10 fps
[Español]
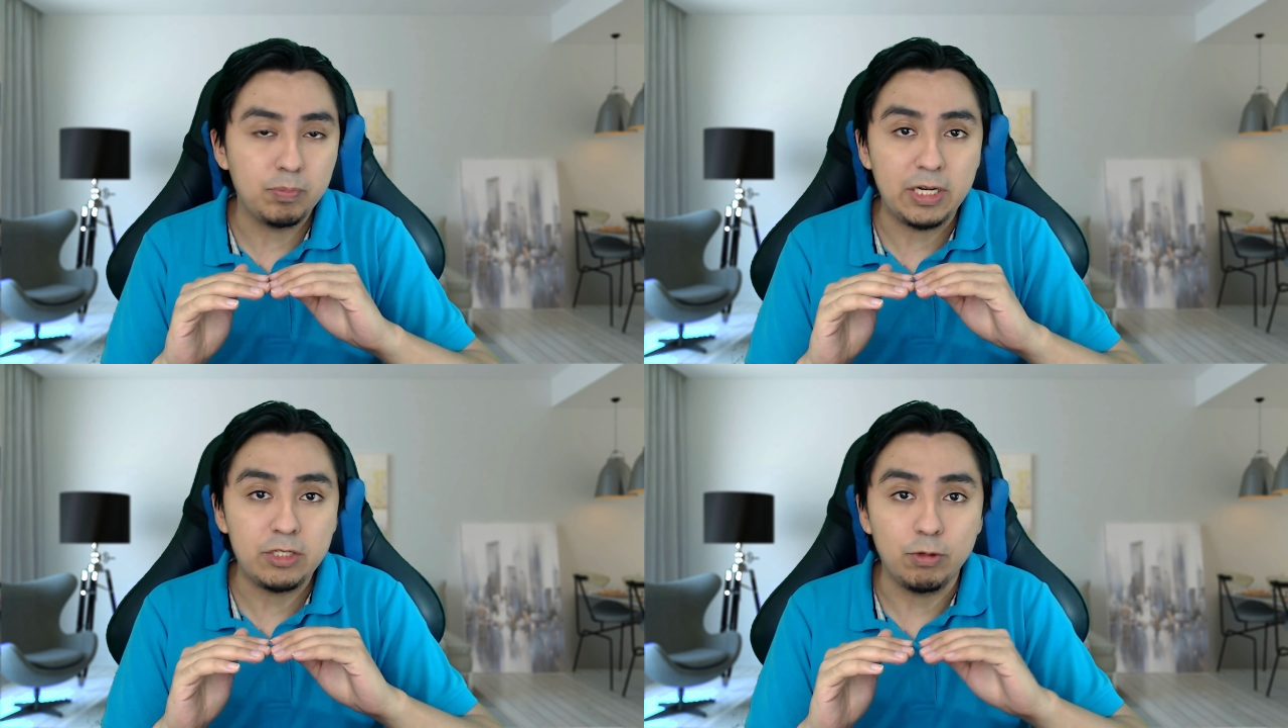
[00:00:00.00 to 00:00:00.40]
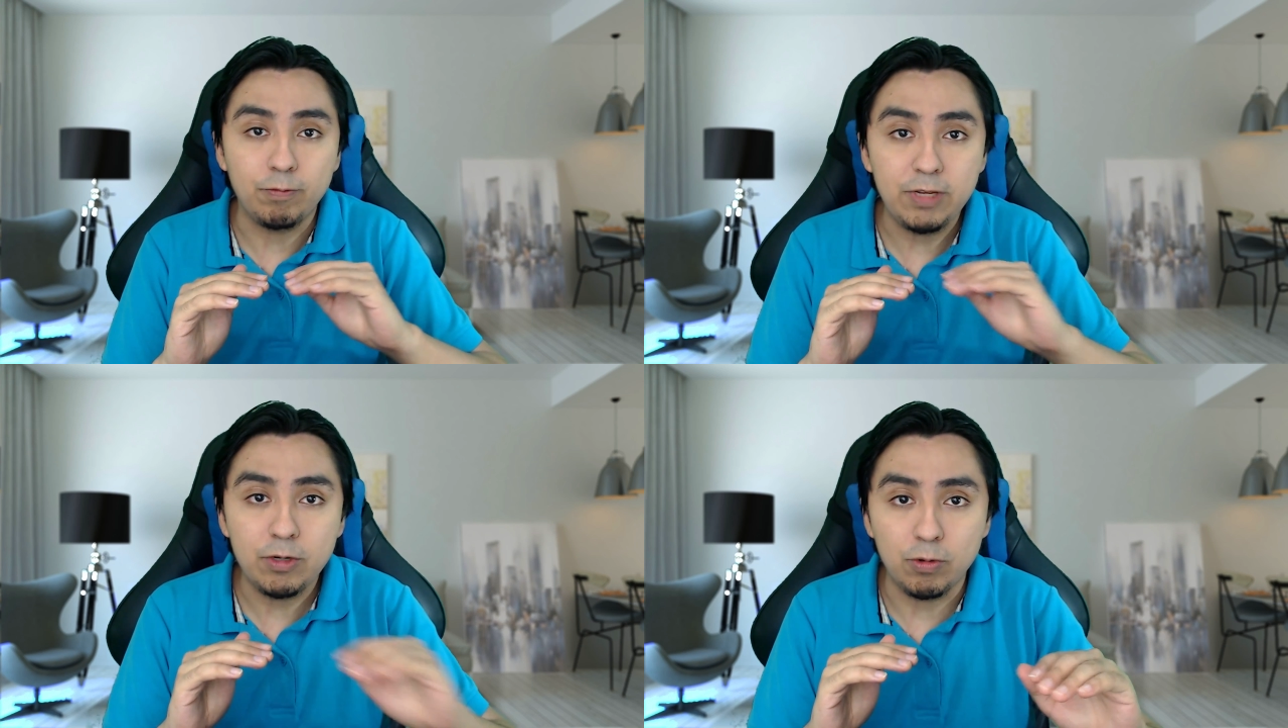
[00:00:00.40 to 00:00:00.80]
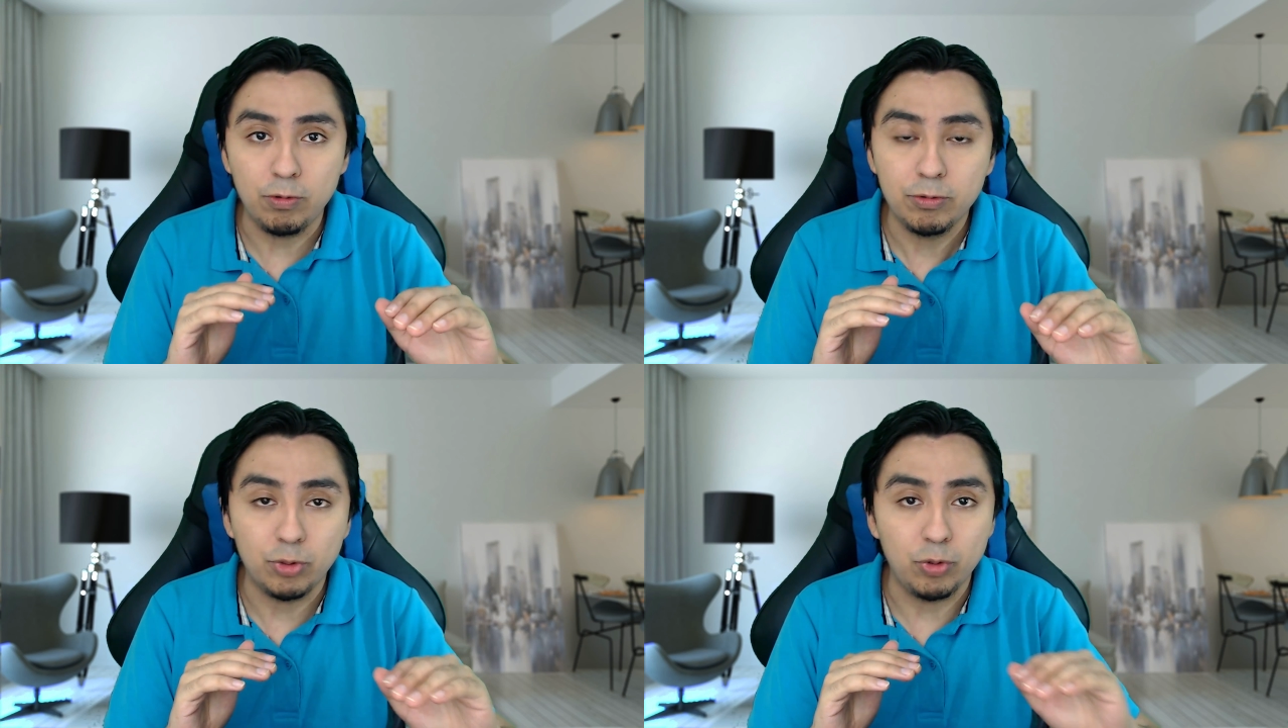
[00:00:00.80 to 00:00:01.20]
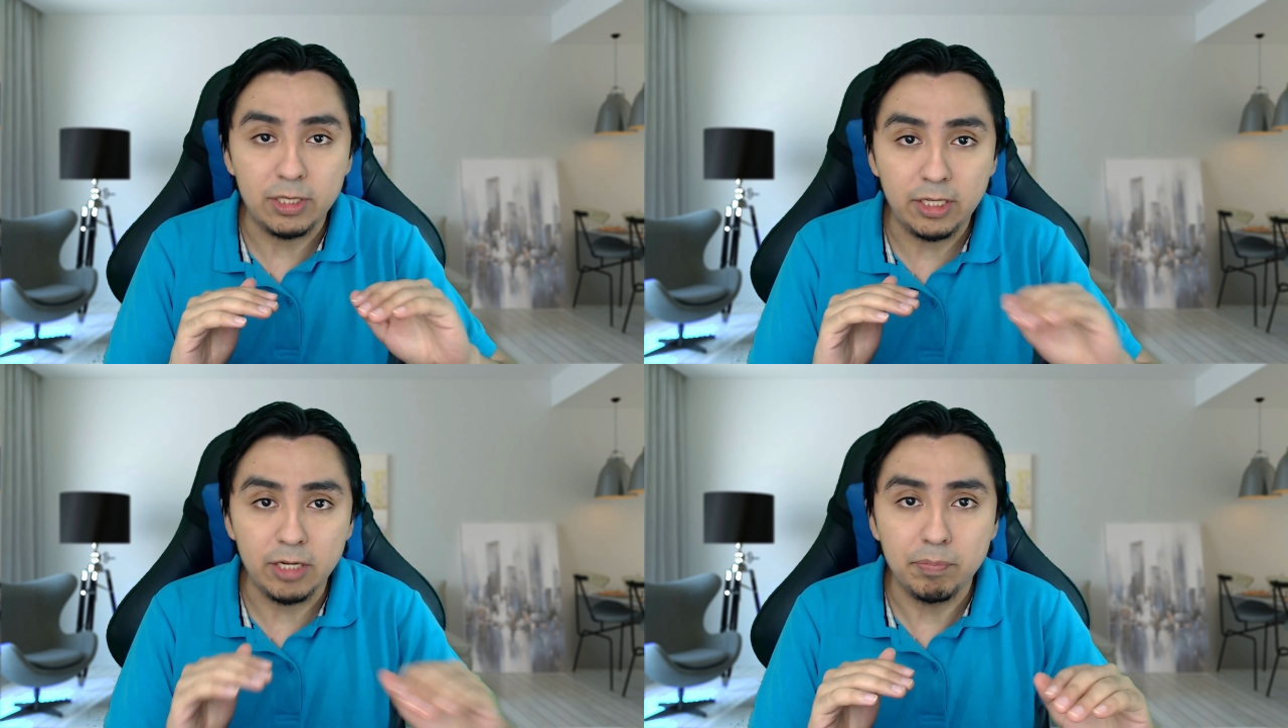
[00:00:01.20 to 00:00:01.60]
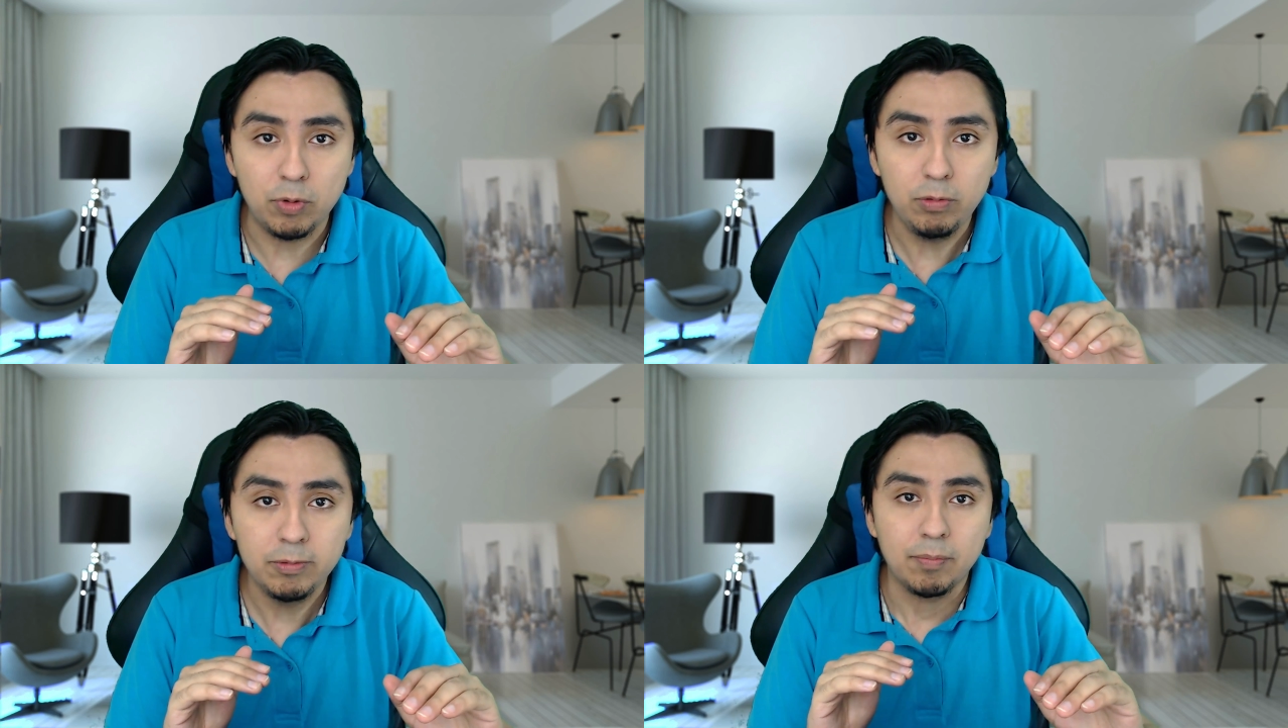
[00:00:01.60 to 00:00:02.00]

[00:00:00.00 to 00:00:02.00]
precio fijo todo el tiempo,